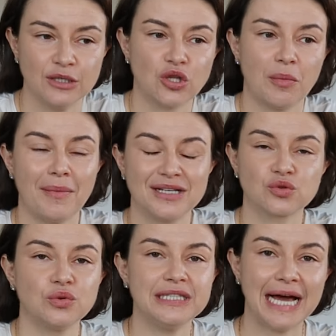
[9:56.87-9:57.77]
eu tomo mais
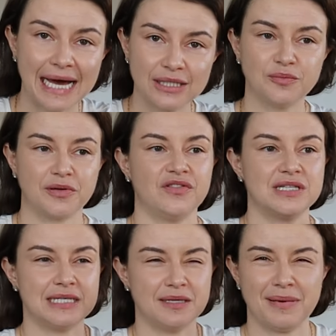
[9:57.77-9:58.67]
cuidado para
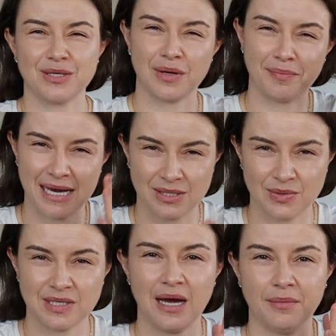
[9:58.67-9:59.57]
fazer esse passo a
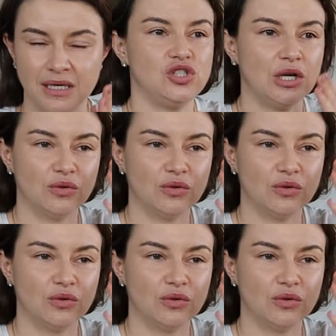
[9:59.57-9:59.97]
passo, sabe? De